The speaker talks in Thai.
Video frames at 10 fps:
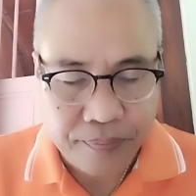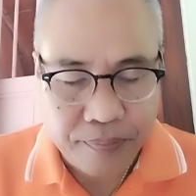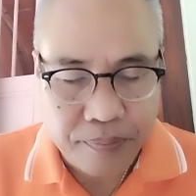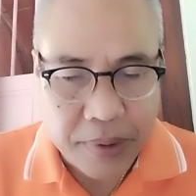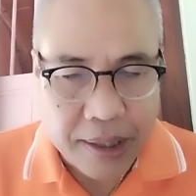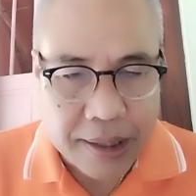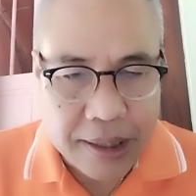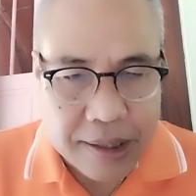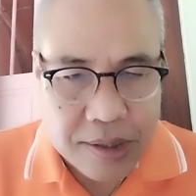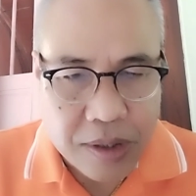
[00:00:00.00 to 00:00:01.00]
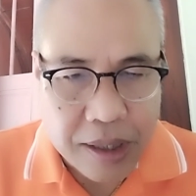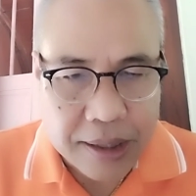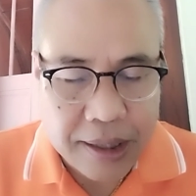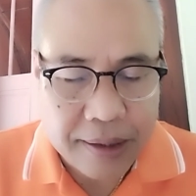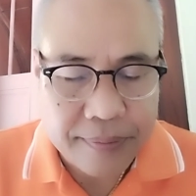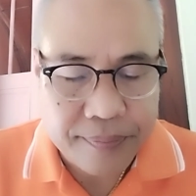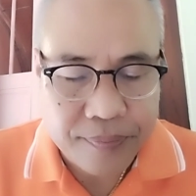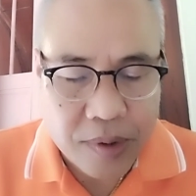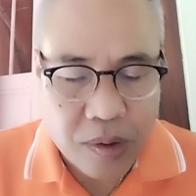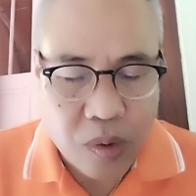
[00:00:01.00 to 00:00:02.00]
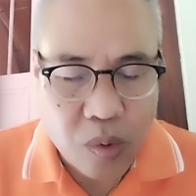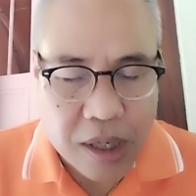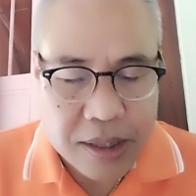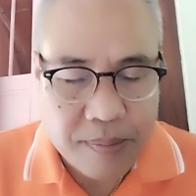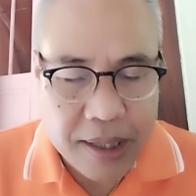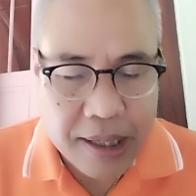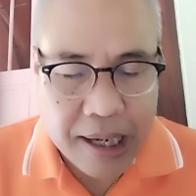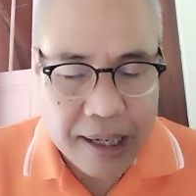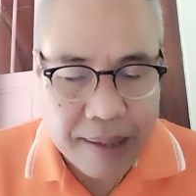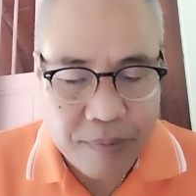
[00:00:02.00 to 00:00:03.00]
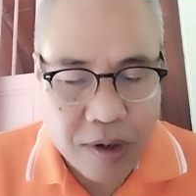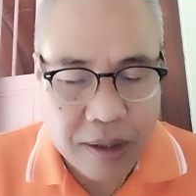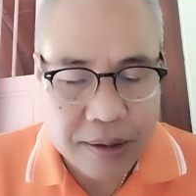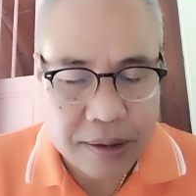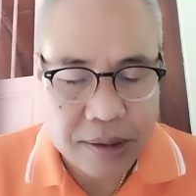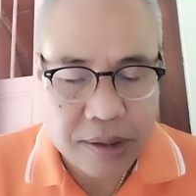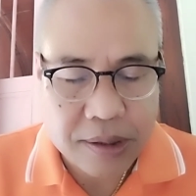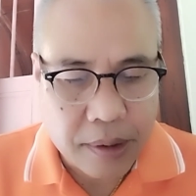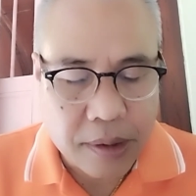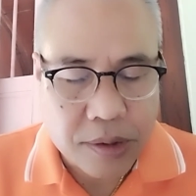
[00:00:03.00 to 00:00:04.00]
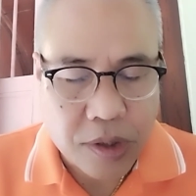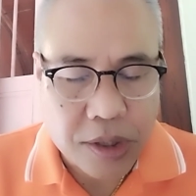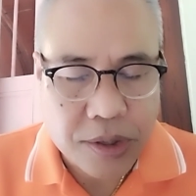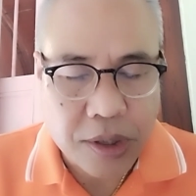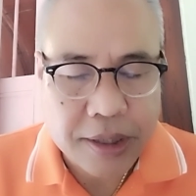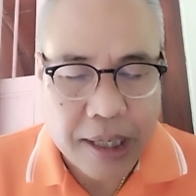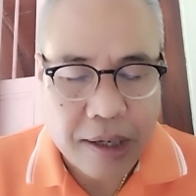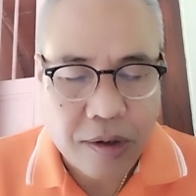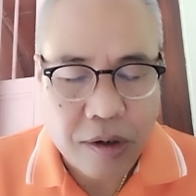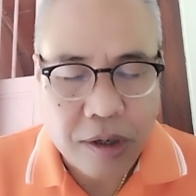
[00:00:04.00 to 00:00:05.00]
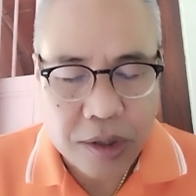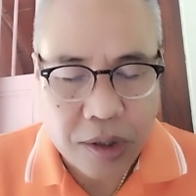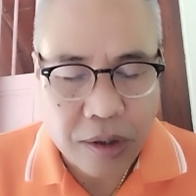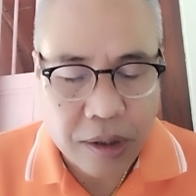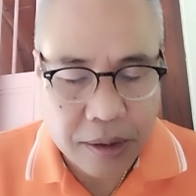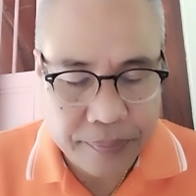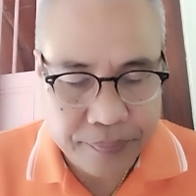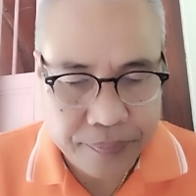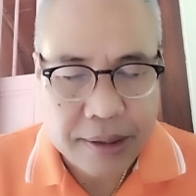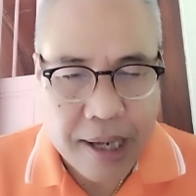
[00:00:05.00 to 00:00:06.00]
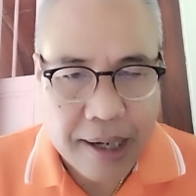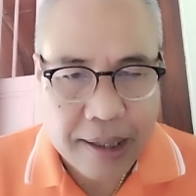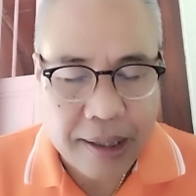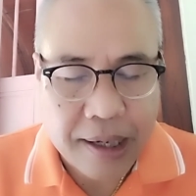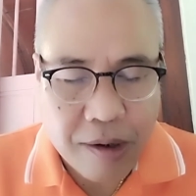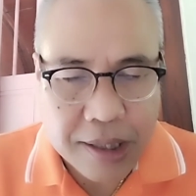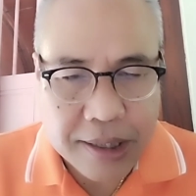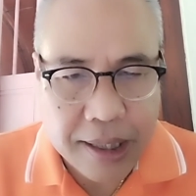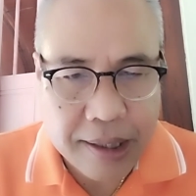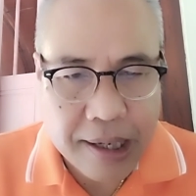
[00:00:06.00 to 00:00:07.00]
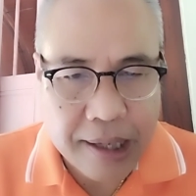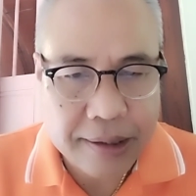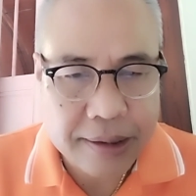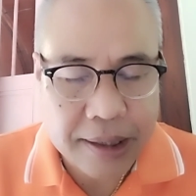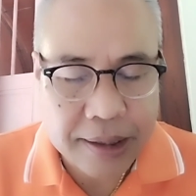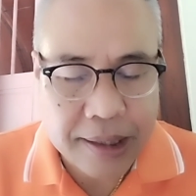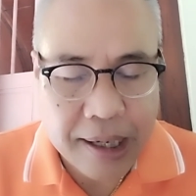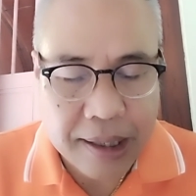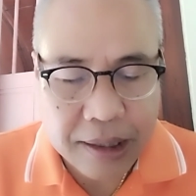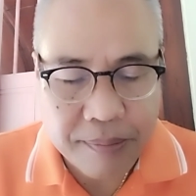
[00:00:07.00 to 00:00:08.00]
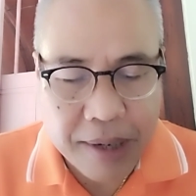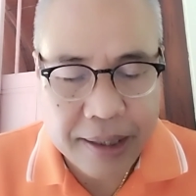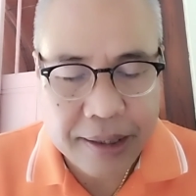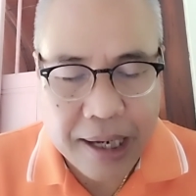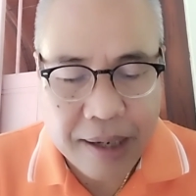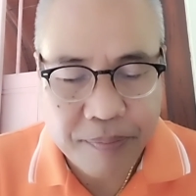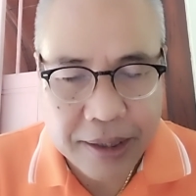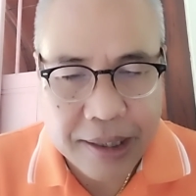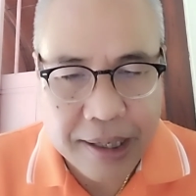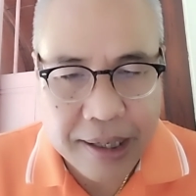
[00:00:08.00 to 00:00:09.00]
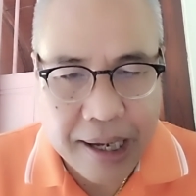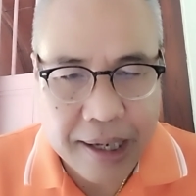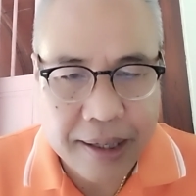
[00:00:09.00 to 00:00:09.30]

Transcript: เป็นอาทิตย์สองอาทิตย์ กว่าสิมีการรับรองสอสอจากกกตจากนั้นเฮาก็สิเห็นการจัดตั้งรัฐบาลอย่างเป็นทางการ